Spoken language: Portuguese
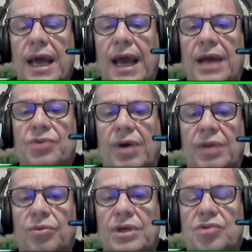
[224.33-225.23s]
É,
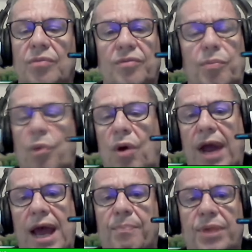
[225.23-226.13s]
jogadores como
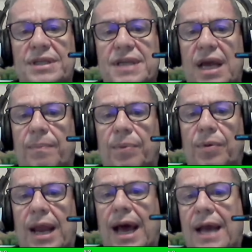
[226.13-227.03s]
Borré, por
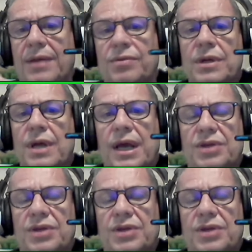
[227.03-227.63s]
exemplo, Alário,